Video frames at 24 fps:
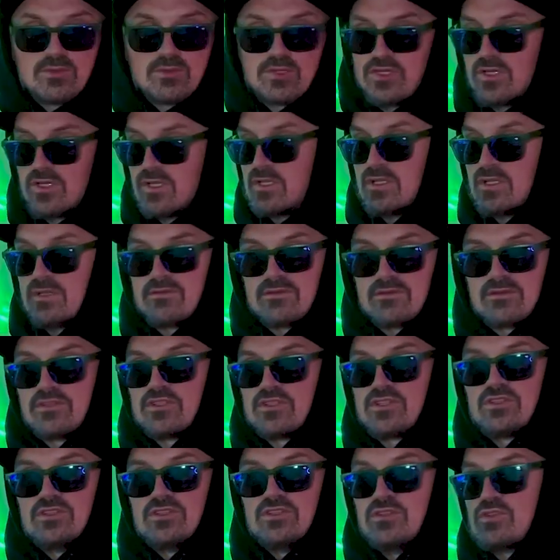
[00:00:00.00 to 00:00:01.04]
вообще никогда в
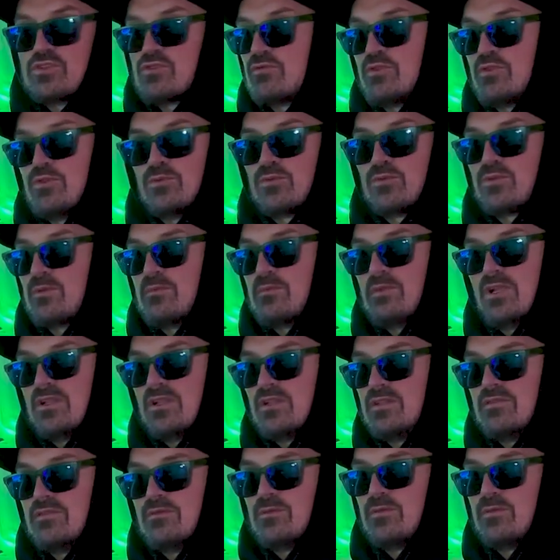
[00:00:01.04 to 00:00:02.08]
своей жизни ничего не употреблял, не